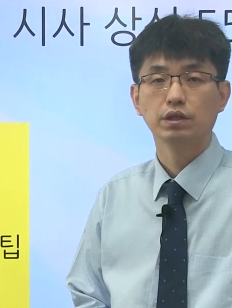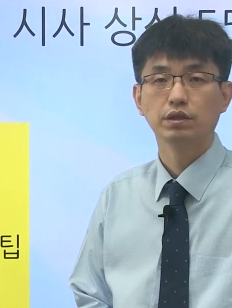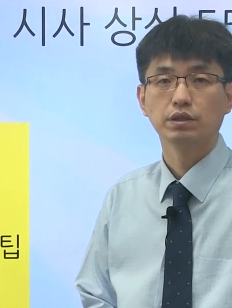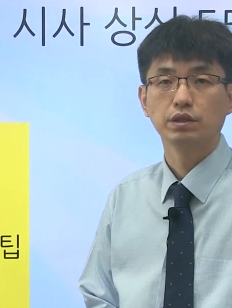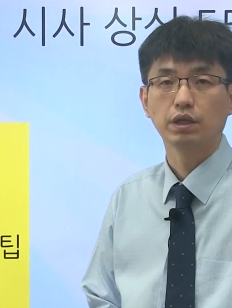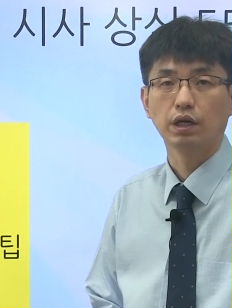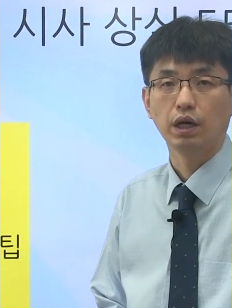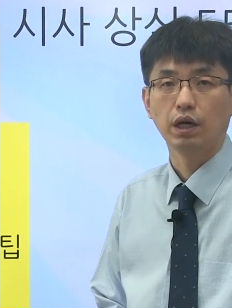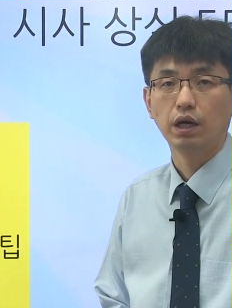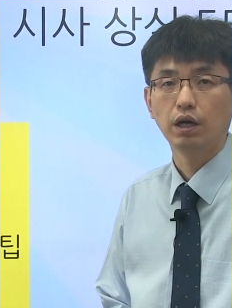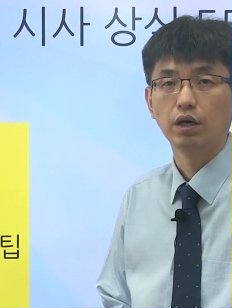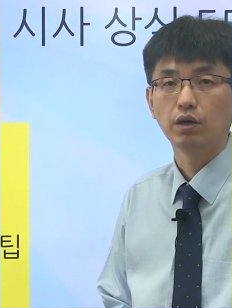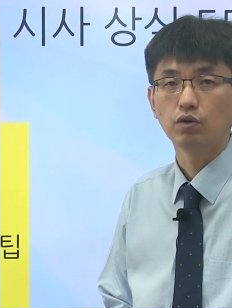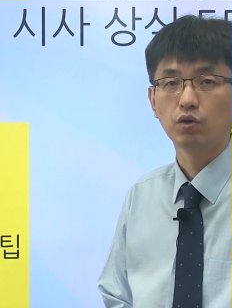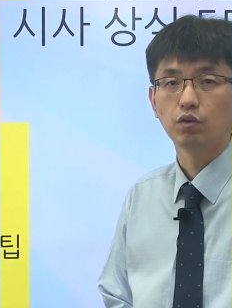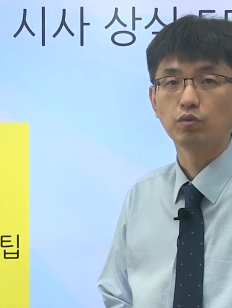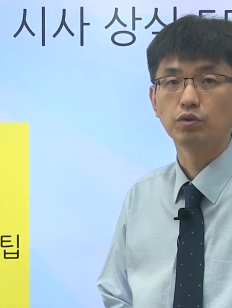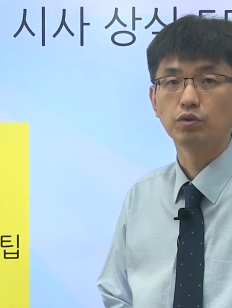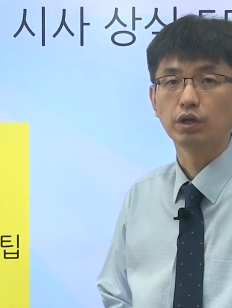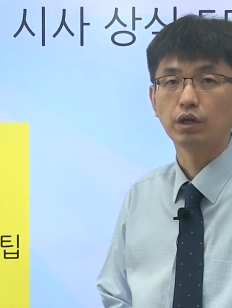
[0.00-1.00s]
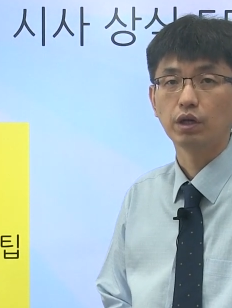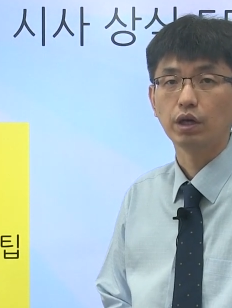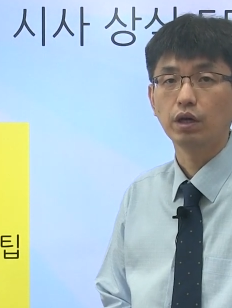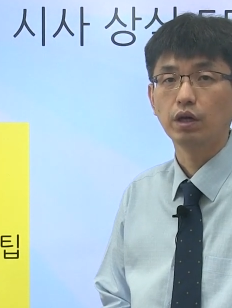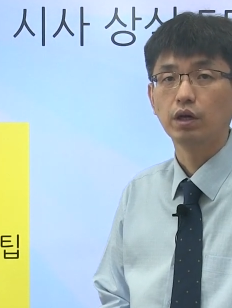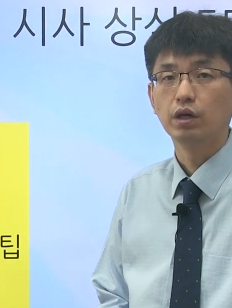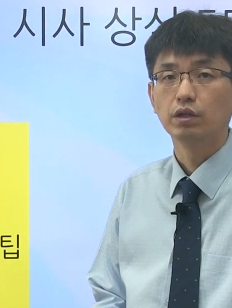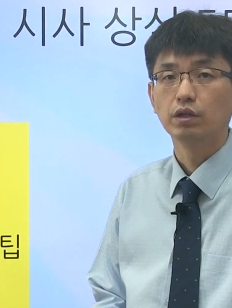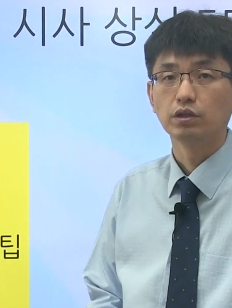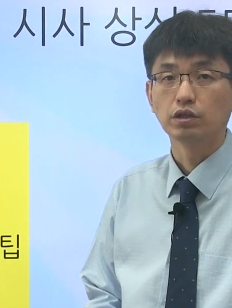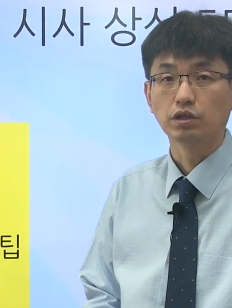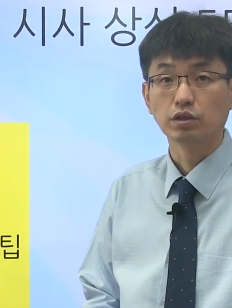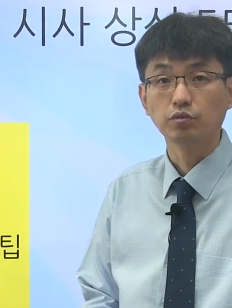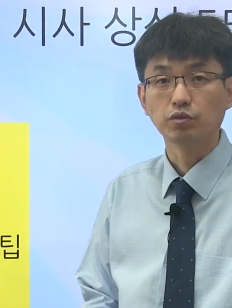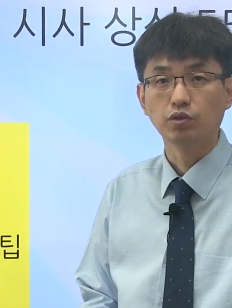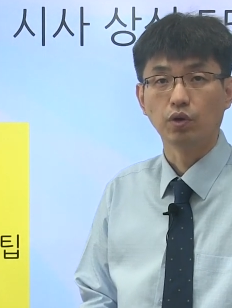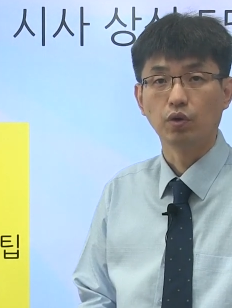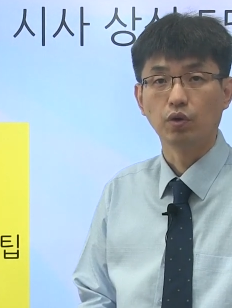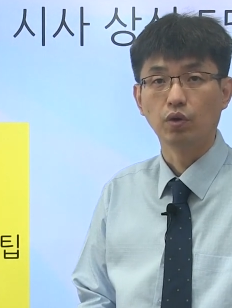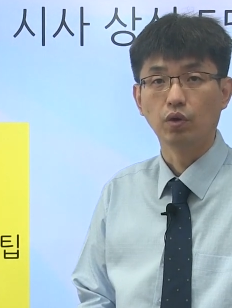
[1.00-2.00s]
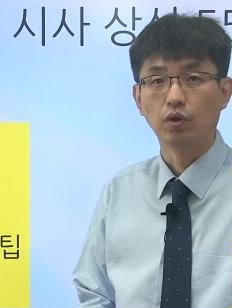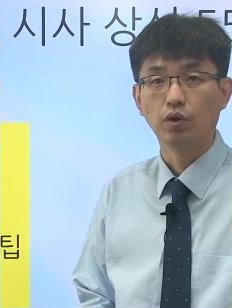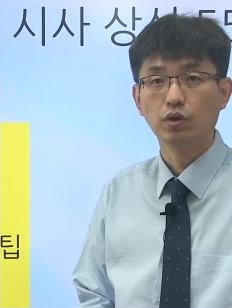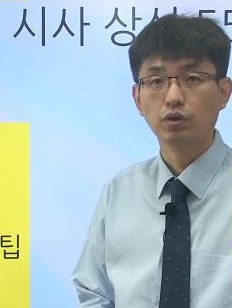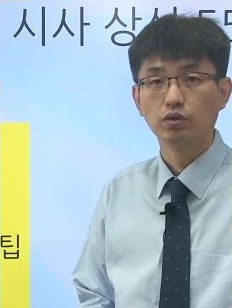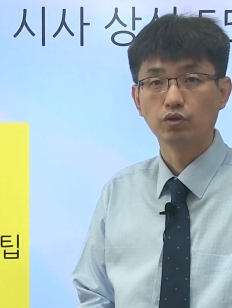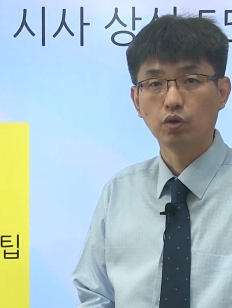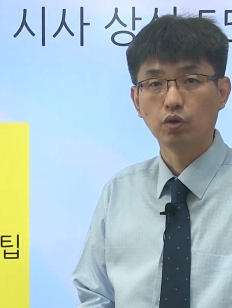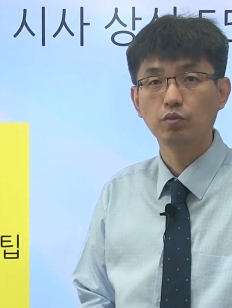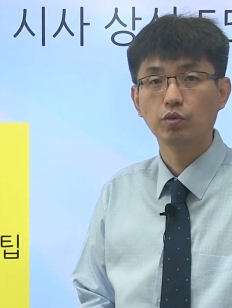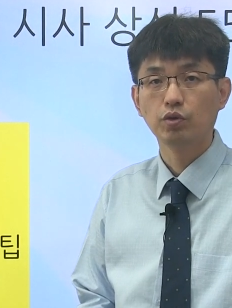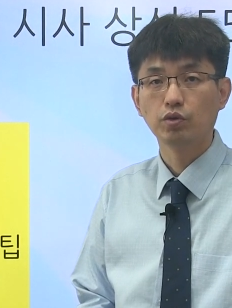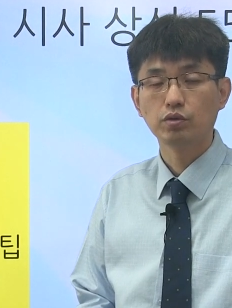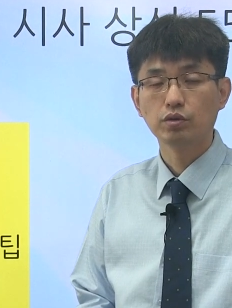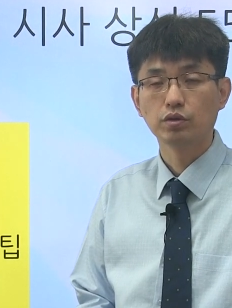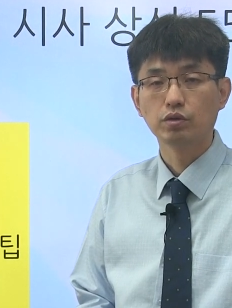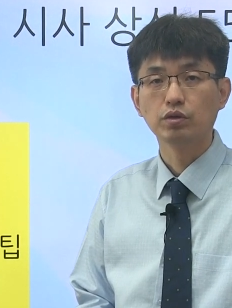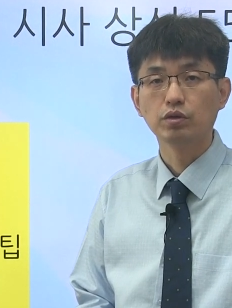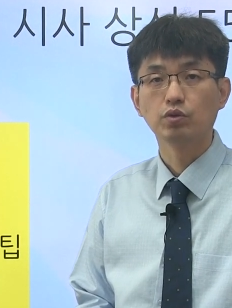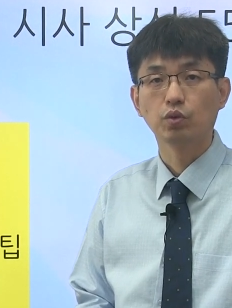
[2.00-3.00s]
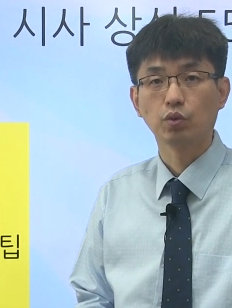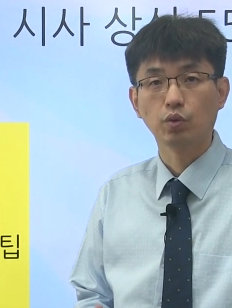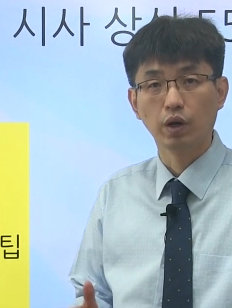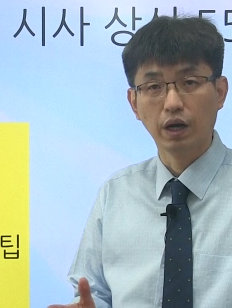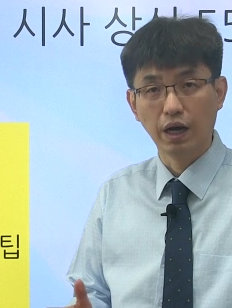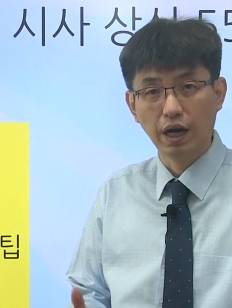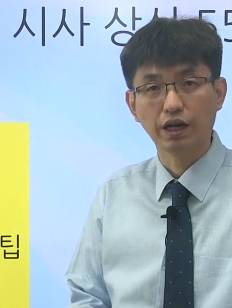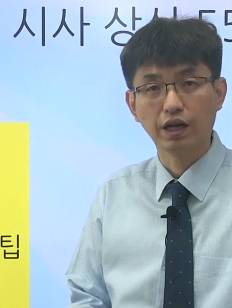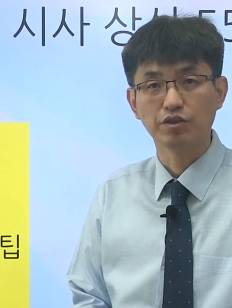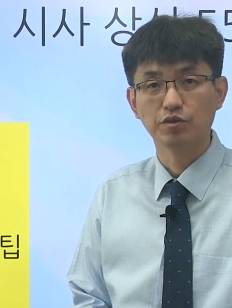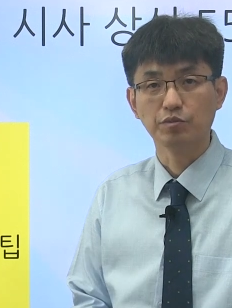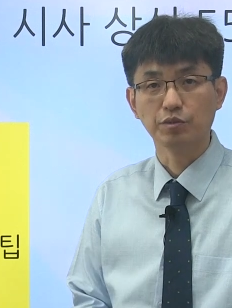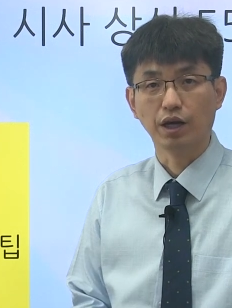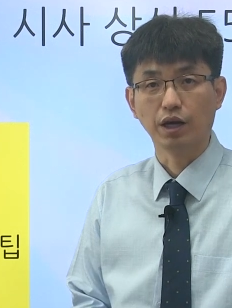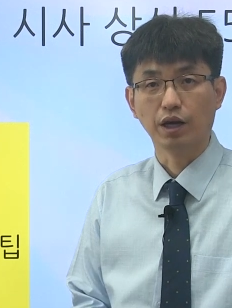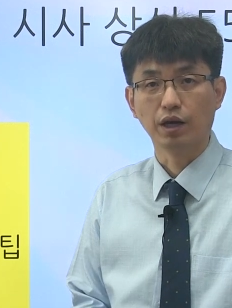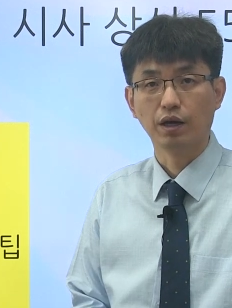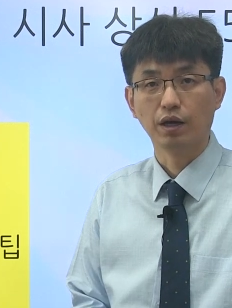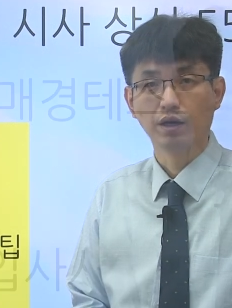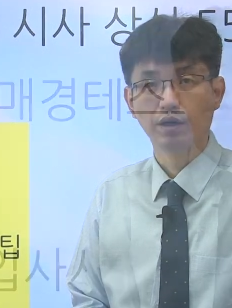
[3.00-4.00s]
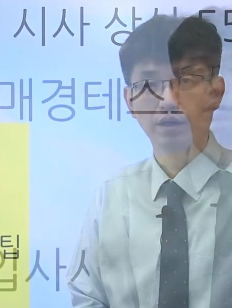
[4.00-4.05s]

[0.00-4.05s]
제가 여러분들에게 지금부터 설명을 드리도록 하겠습니다.